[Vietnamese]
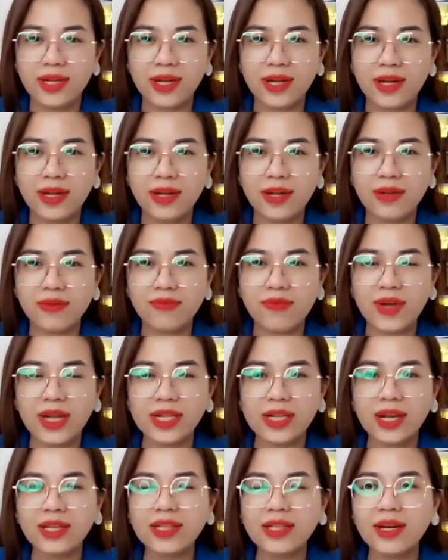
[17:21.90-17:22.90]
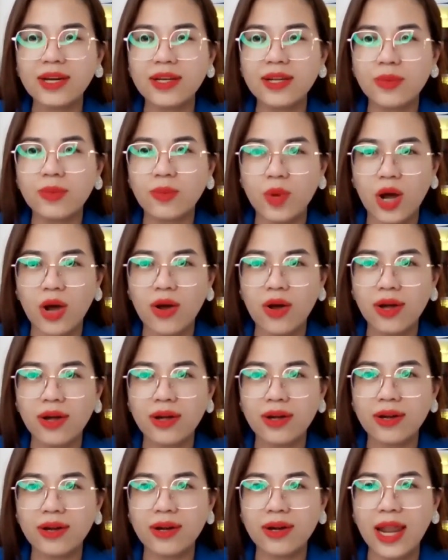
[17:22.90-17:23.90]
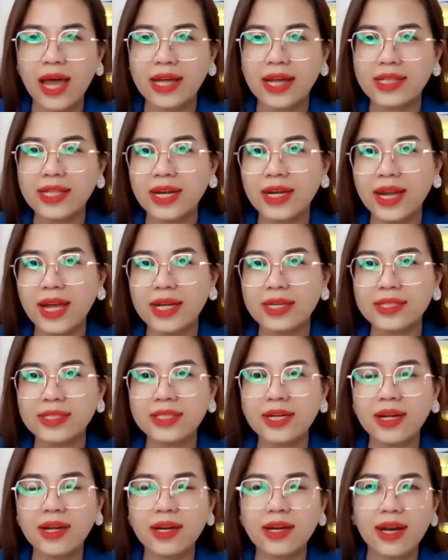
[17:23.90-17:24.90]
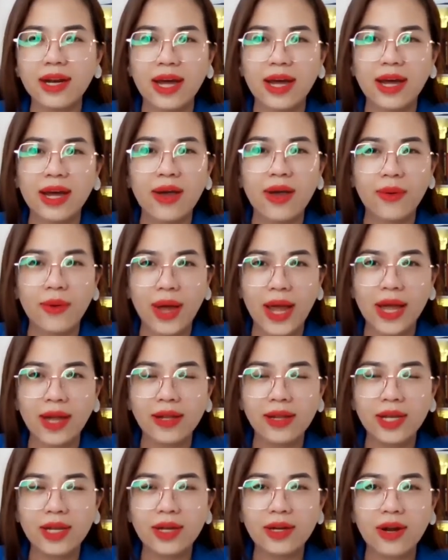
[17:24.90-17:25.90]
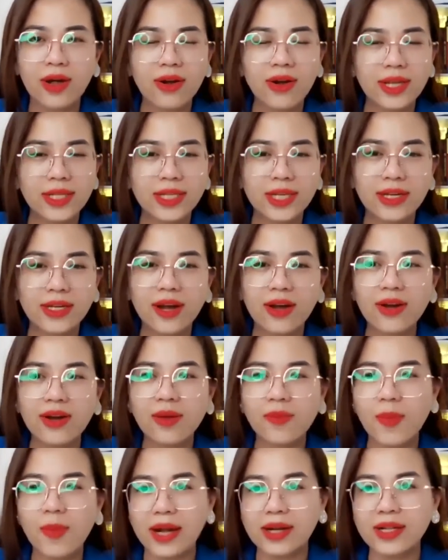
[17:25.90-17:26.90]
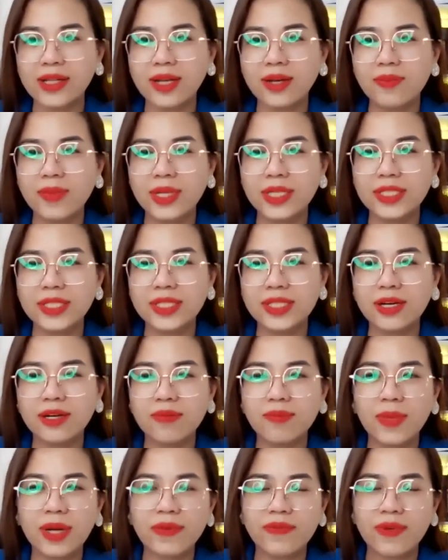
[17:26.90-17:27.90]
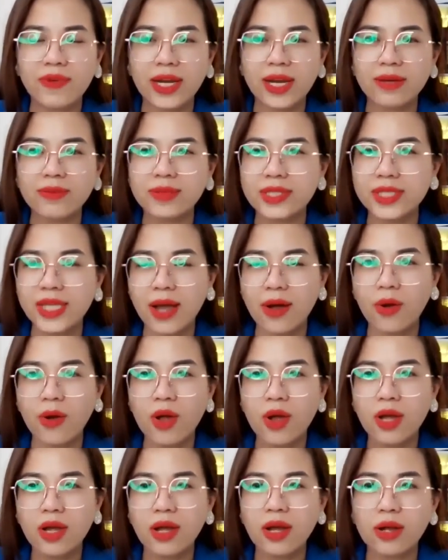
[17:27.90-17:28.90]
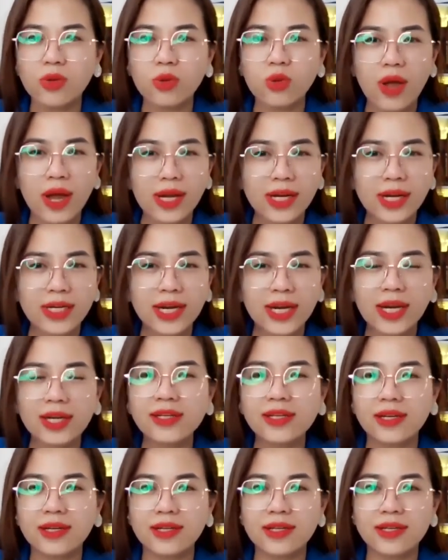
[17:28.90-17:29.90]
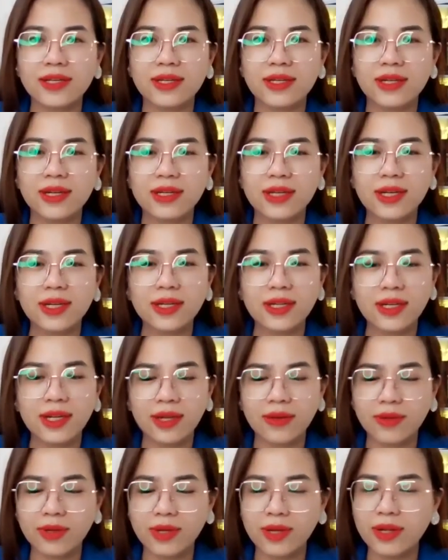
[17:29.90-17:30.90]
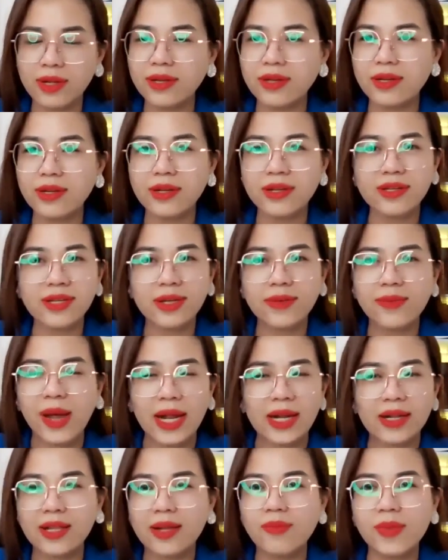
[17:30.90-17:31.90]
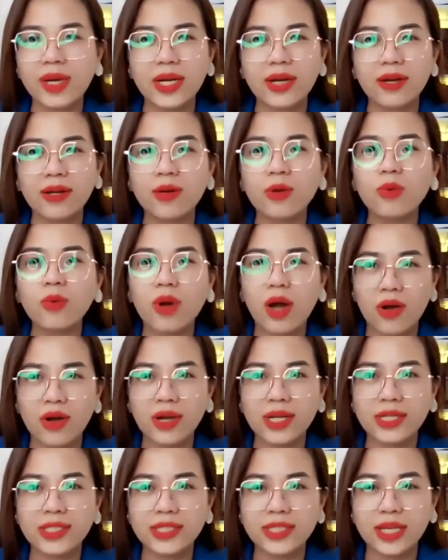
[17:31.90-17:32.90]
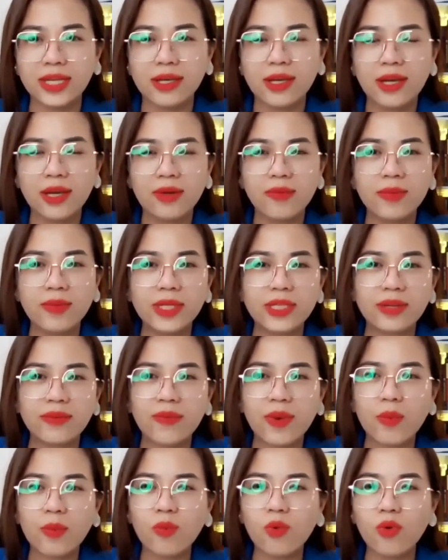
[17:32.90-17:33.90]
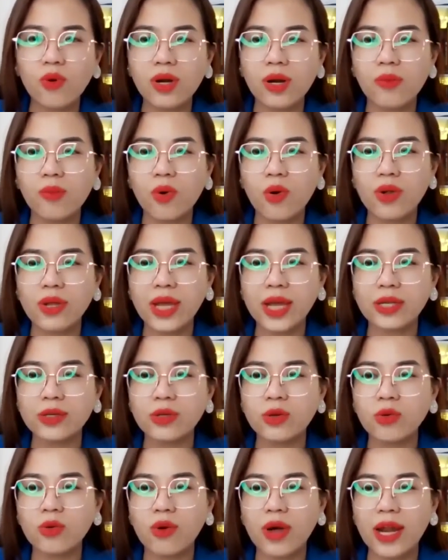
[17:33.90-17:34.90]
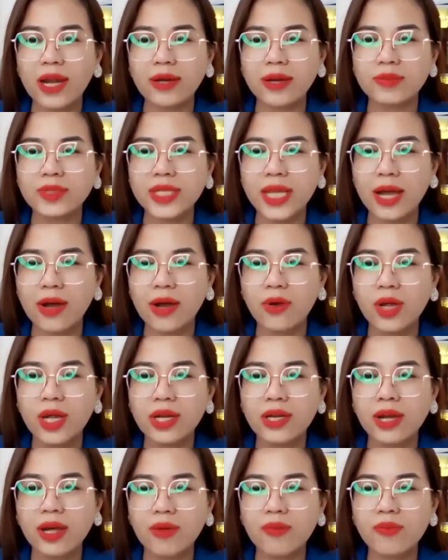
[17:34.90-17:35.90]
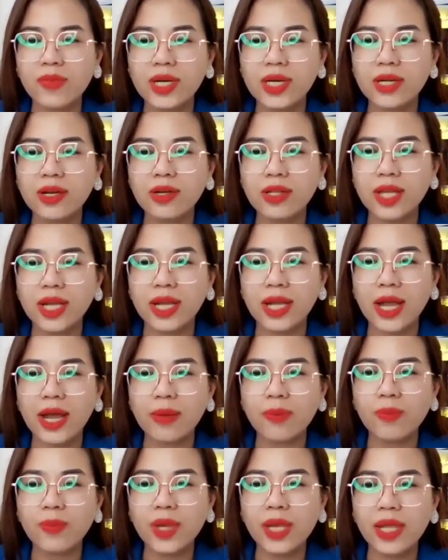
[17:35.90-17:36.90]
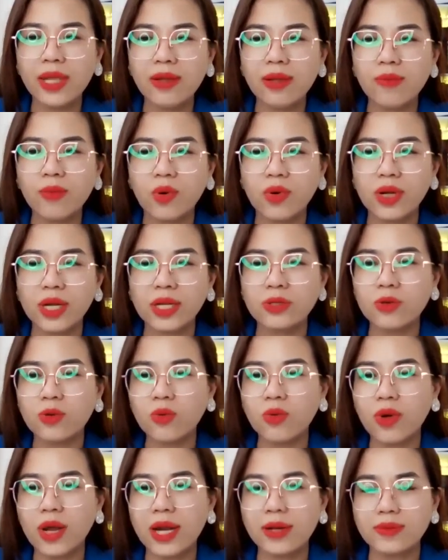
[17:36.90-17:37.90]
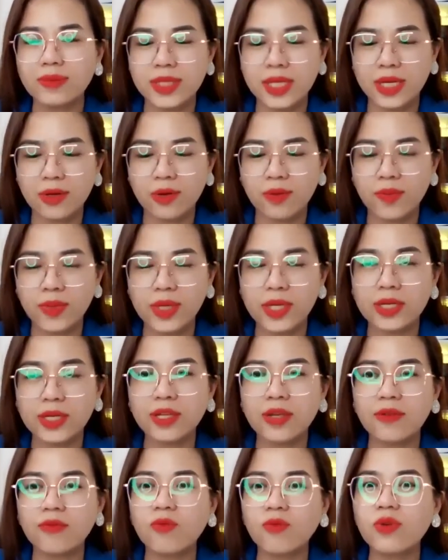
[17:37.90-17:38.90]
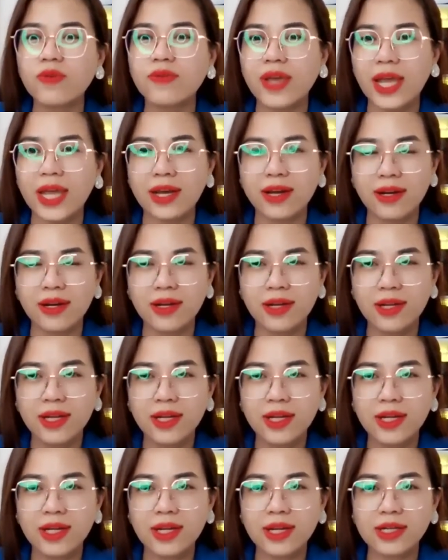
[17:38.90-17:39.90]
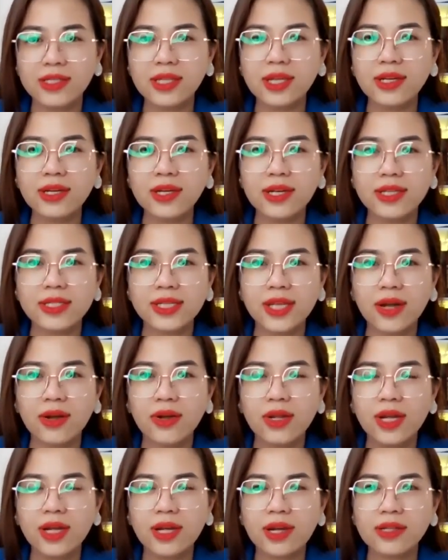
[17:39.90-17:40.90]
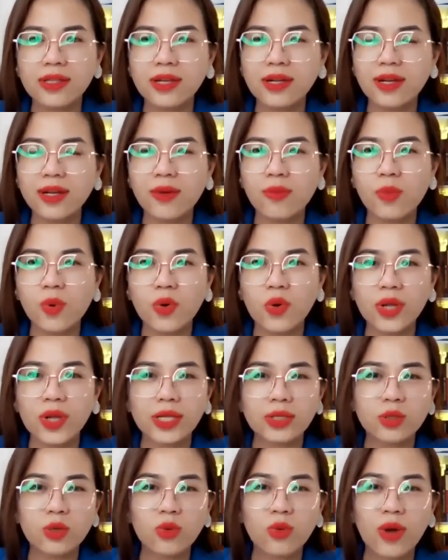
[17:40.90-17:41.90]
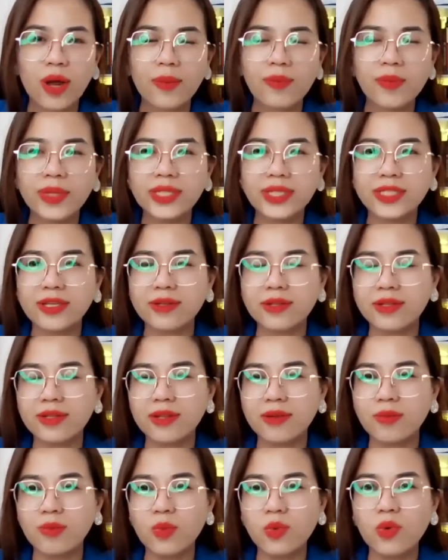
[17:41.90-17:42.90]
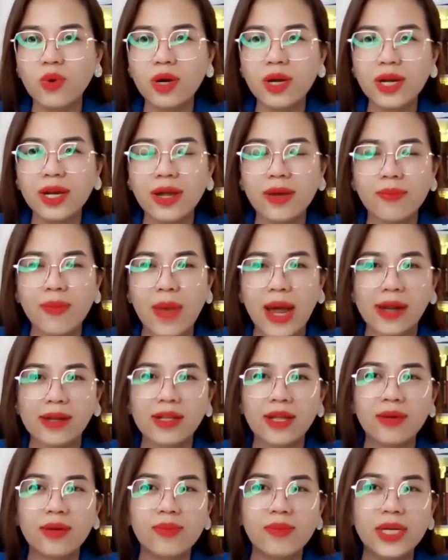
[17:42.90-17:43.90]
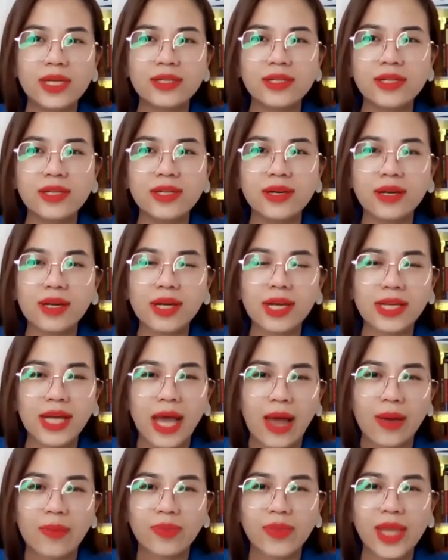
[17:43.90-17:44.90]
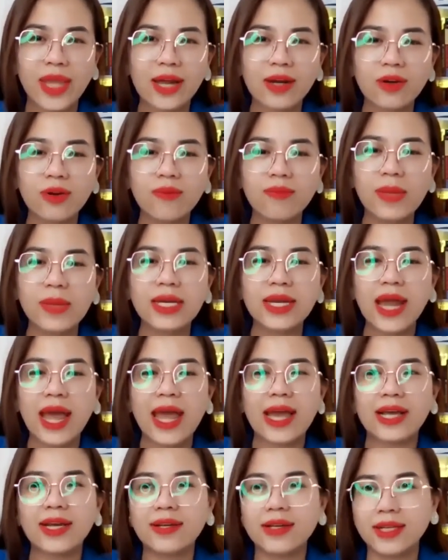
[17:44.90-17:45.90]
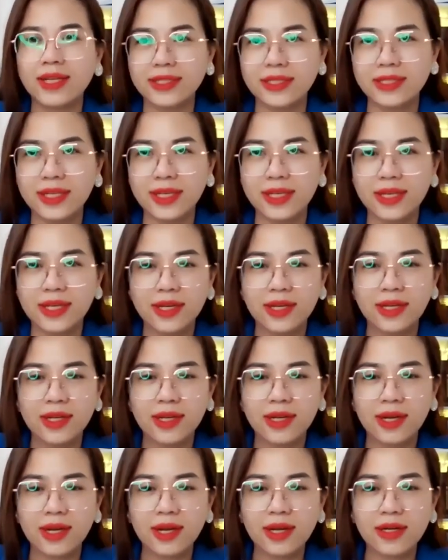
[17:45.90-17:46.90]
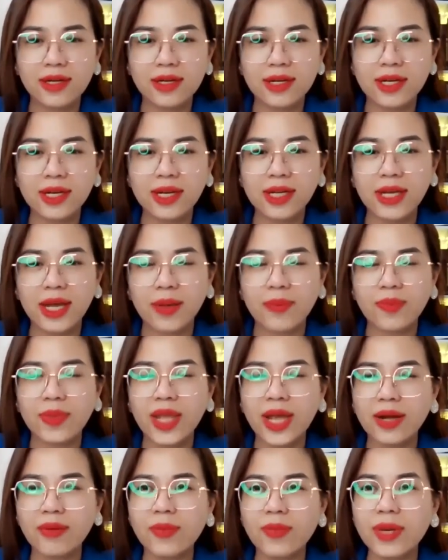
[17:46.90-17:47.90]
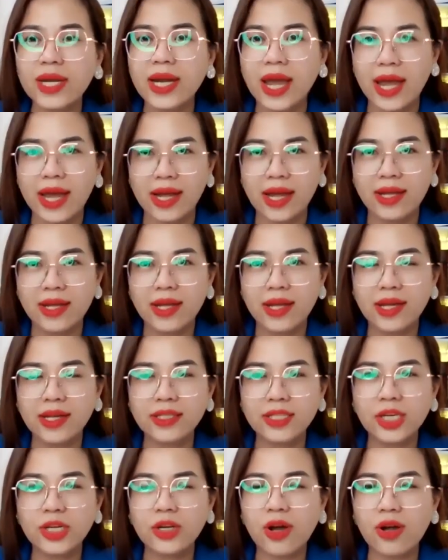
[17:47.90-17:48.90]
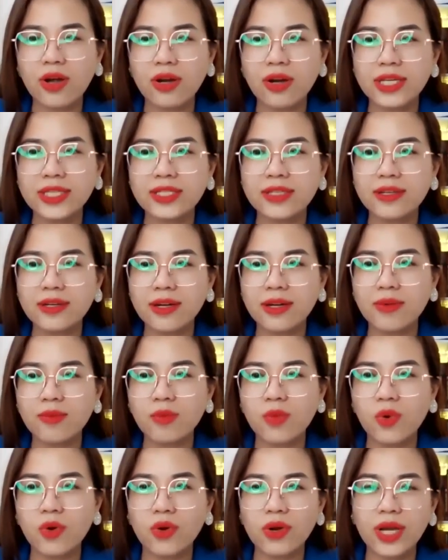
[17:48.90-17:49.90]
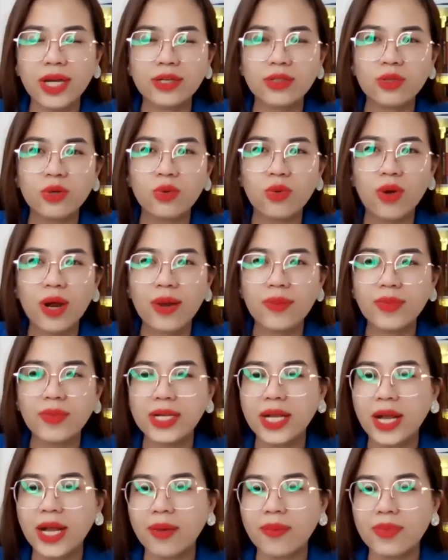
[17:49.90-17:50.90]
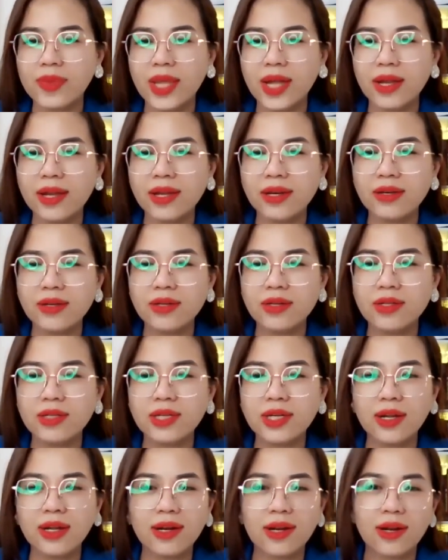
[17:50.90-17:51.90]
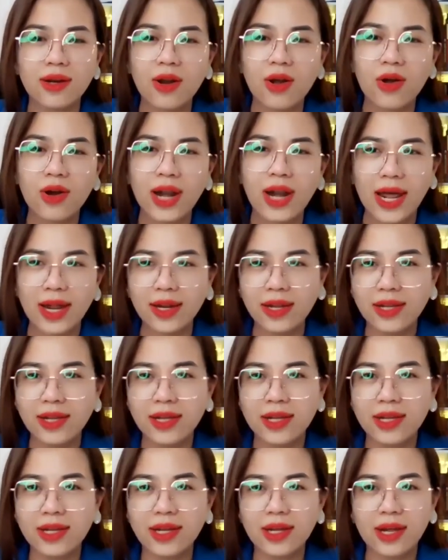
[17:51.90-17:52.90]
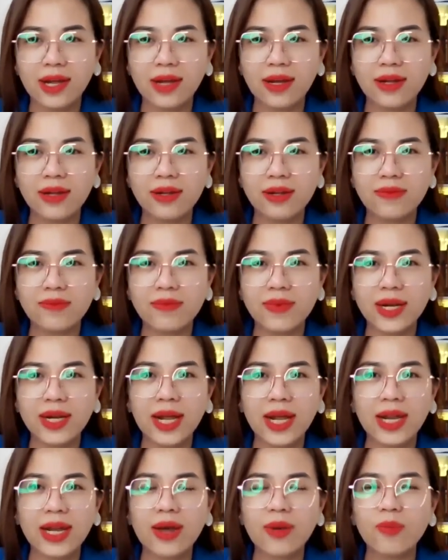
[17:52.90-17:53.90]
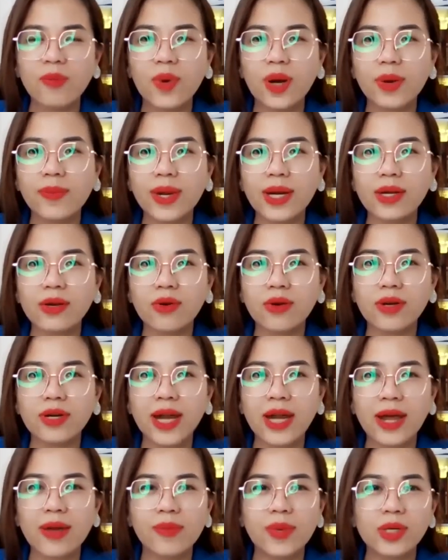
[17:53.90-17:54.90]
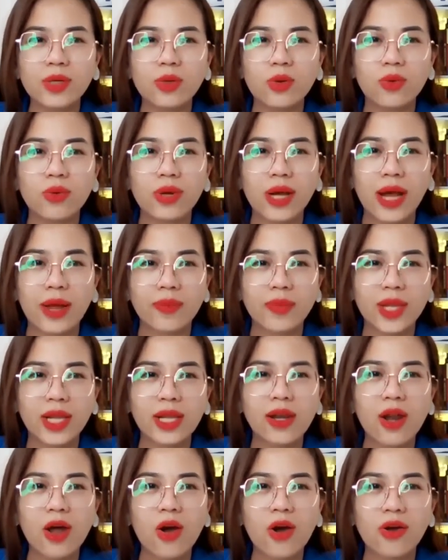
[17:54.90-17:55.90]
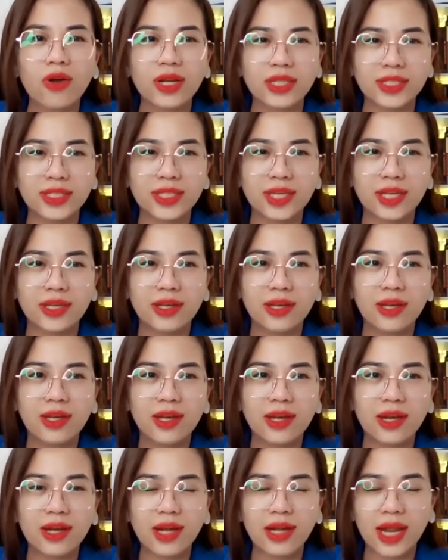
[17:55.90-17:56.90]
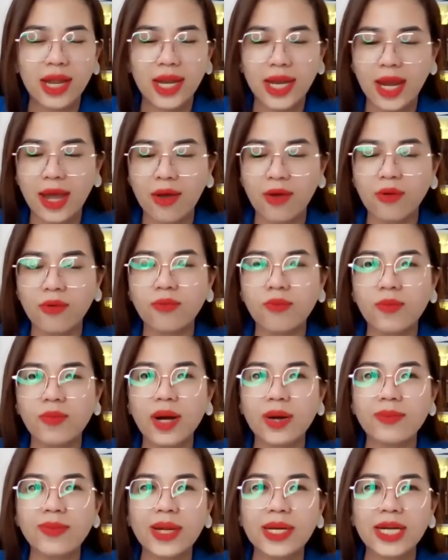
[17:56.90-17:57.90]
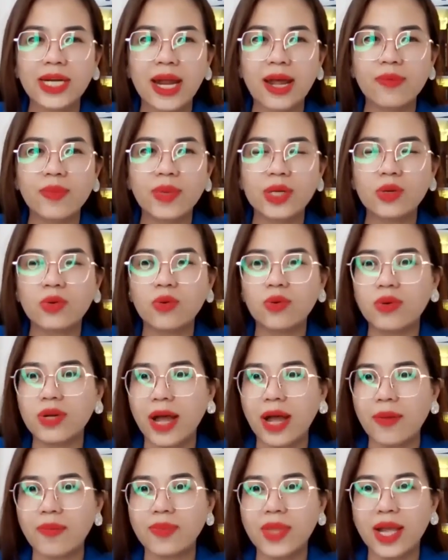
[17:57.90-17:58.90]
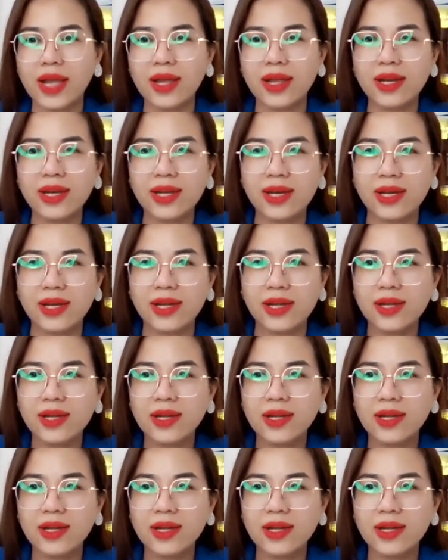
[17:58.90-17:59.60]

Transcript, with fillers: à, và cái thời điểm đó ừ, là Thanh An rất là khao khát đó là gì đó là bản thân mình giờ mình phải làm sao à, thoát ra được à, cái cái cái cái bản thân mình ở lúc đó các anh chị mình chỉ mong muốn là mỗi ngày trôi qua làm sao để mình có thể happy mỗi ngày trôi qua làm sao để mình có thể vui vẻ hơn à, tức là sao à, tức là mỗi ngày trôi qua mình chỉ muốn là bản thân mình được cái cảm giác nó bình an á các anh chị à, được cái cảm giác bình an chứ còn ngày trước mỗi ngày trôi qua mình cảm thấy nó rất là lo lắng à, và ngày nào mở mắt ra mình cũng cảm thấy lo các anh chị à, ngày nào mở mắt ra mình cũng cảm thấy là